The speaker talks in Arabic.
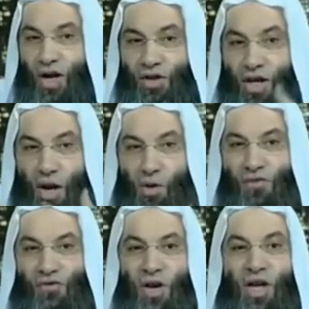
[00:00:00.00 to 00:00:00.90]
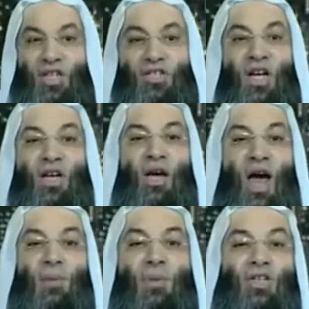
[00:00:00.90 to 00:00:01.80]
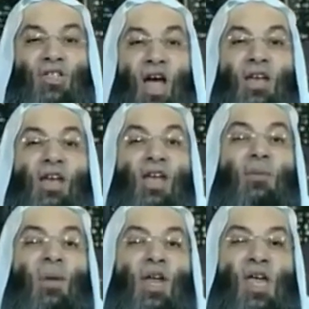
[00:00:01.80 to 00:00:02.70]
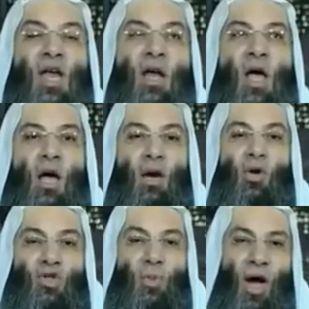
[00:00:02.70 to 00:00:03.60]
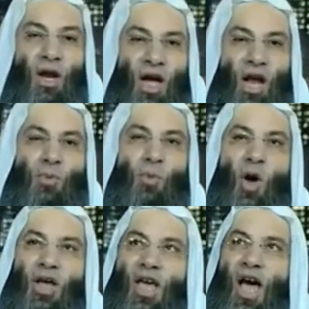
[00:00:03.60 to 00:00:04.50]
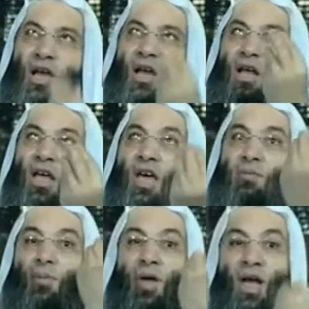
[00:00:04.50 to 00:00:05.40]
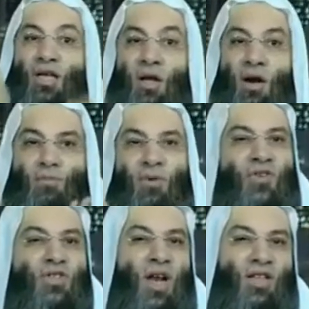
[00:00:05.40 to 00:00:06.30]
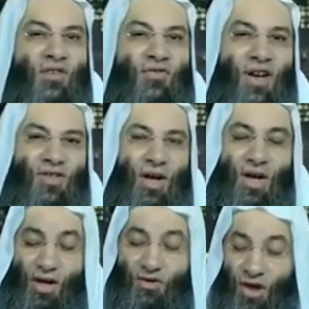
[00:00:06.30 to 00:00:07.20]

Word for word: صلاة النوافل اشحن قلبك شحنا ايمانيا ليصبح القلب مهيئا للقيام بين يدي الرب في صلاة الفريضة